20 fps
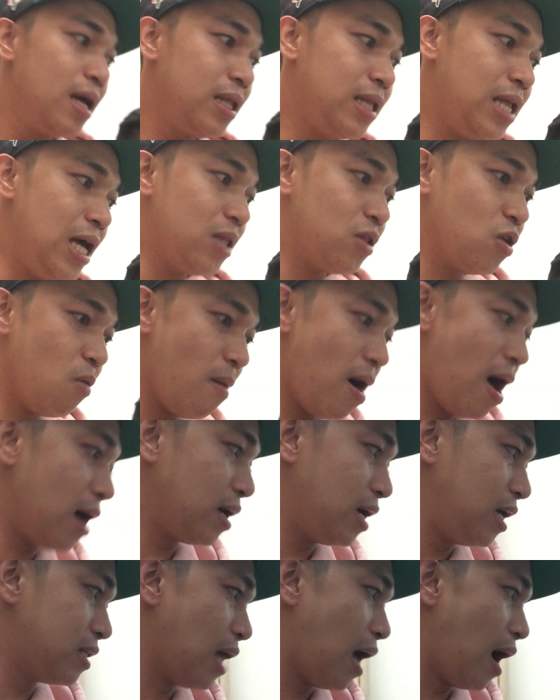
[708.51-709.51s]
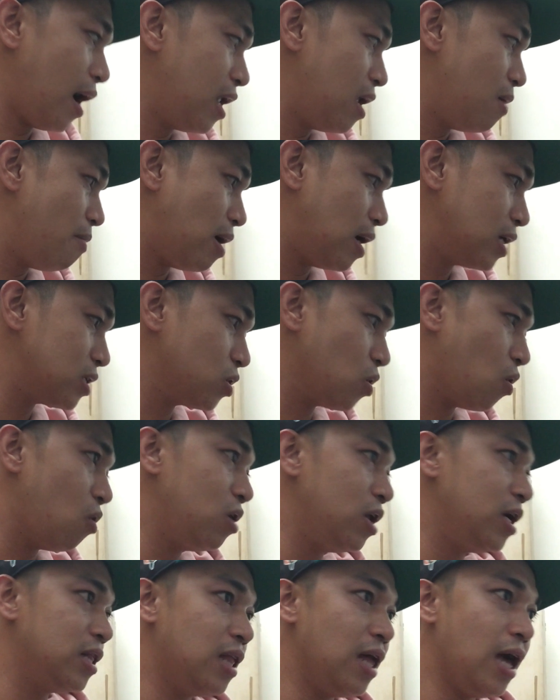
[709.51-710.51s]
dito makakita ka ng mga
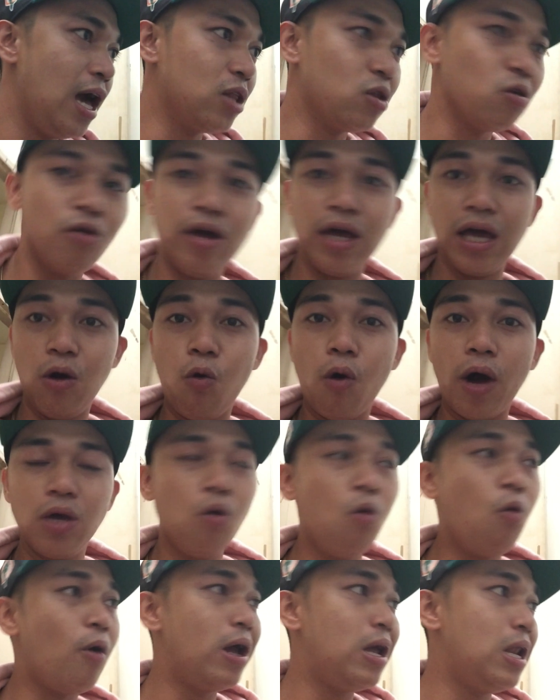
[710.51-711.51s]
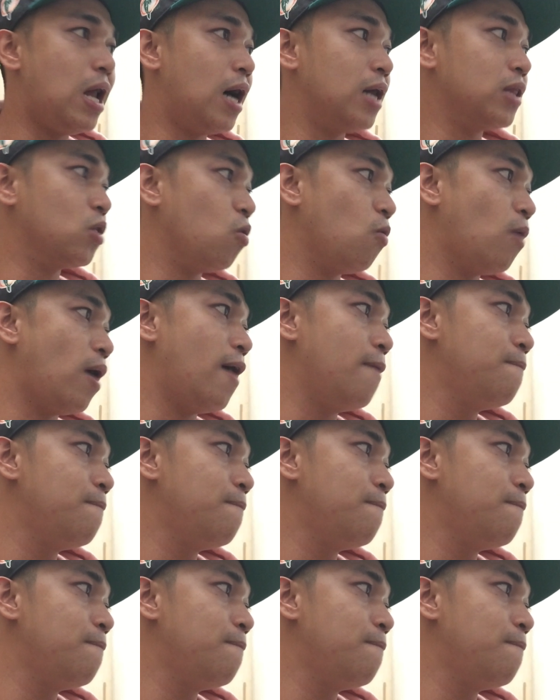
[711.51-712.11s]
solid. Ito, okay-okay eh, lahat to